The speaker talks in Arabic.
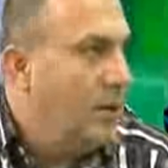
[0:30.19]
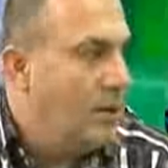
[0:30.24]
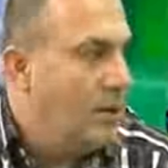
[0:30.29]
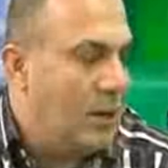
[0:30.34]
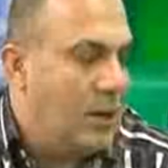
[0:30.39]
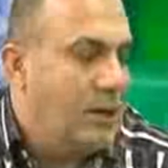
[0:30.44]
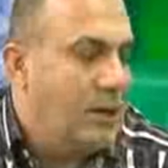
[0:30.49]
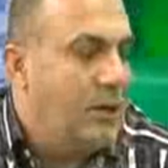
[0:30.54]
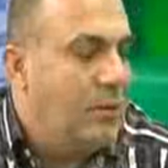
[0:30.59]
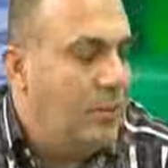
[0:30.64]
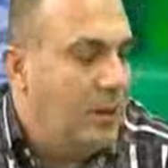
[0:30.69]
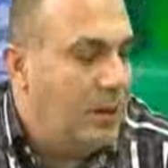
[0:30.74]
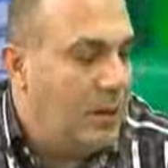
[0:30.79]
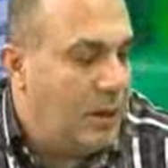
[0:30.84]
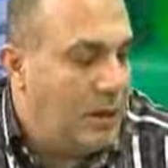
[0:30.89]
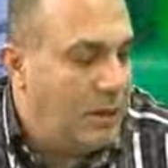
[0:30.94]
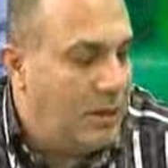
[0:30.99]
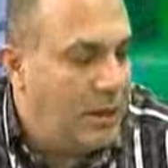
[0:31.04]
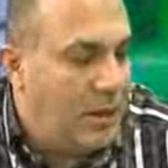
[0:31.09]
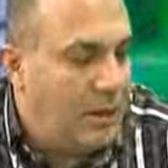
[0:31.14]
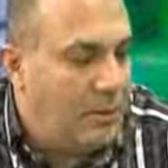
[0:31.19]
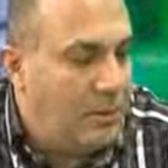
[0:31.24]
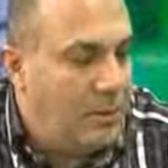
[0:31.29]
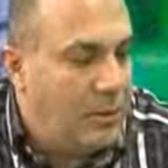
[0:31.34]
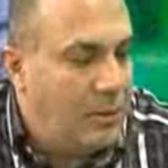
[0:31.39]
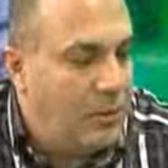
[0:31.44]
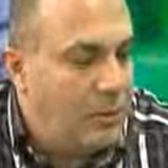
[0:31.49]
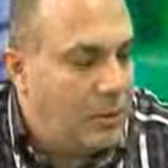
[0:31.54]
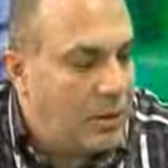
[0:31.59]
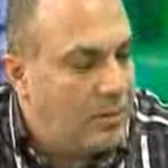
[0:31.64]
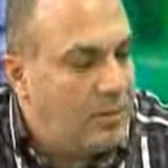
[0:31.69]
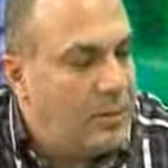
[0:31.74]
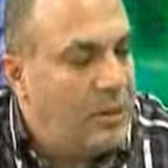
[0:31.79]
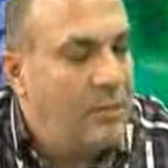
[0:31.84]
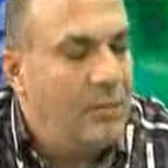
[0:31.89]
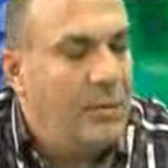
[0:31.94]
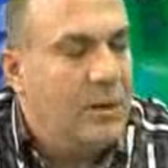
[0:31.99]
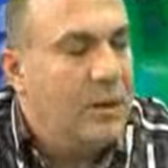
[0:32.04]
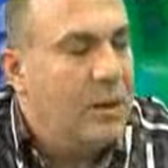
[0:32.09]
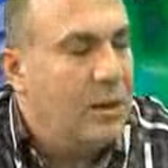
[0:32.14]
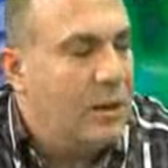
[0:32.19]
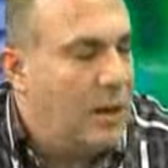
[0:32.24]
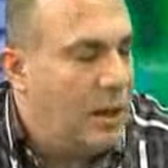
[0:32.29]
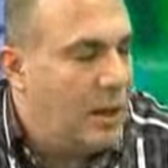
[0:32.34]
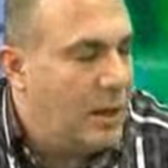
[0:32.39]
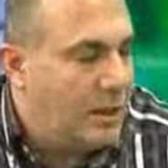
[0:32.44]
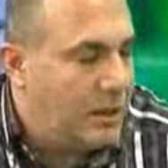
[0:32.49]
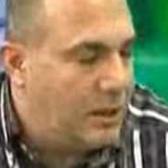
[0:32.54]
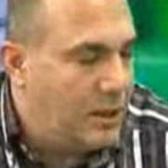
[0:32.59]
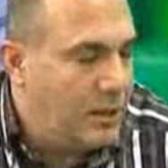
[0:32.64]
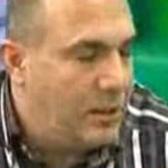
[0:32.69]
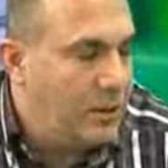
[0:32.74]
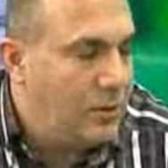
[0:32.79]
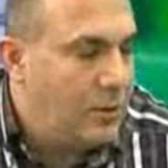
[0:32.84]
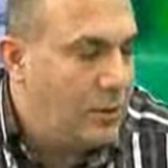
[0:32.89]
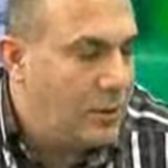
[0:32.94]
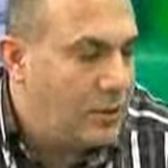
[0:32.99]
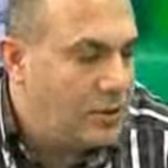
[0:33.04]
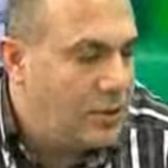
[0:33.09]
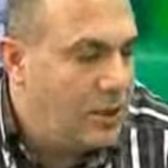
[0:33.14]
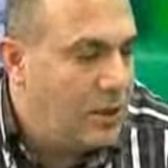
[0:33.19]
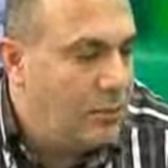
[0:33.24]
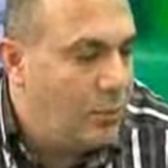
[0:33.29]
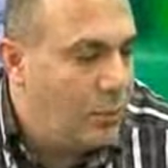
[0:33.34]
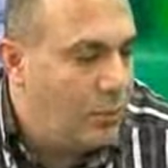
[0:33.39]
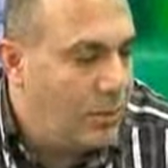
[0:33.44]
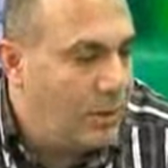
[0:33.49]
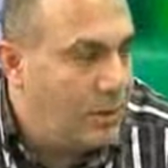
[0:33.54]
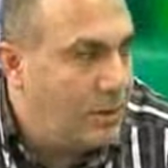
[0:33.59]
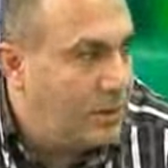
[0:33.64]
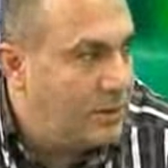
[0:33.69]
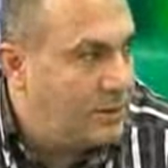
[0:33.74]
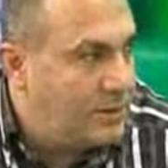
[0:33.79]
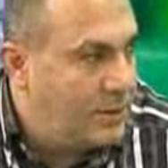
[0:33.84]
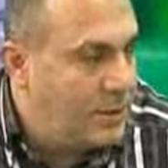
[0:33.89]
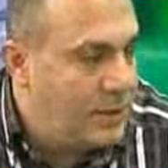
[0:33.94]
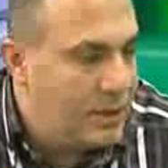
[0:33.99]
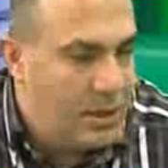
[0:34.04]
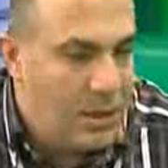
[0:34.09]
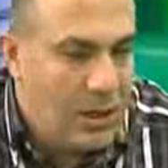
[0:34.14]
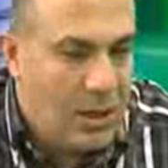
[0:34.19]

قيمين هاللعبه وربيع من اكيد الكولارجي المميزه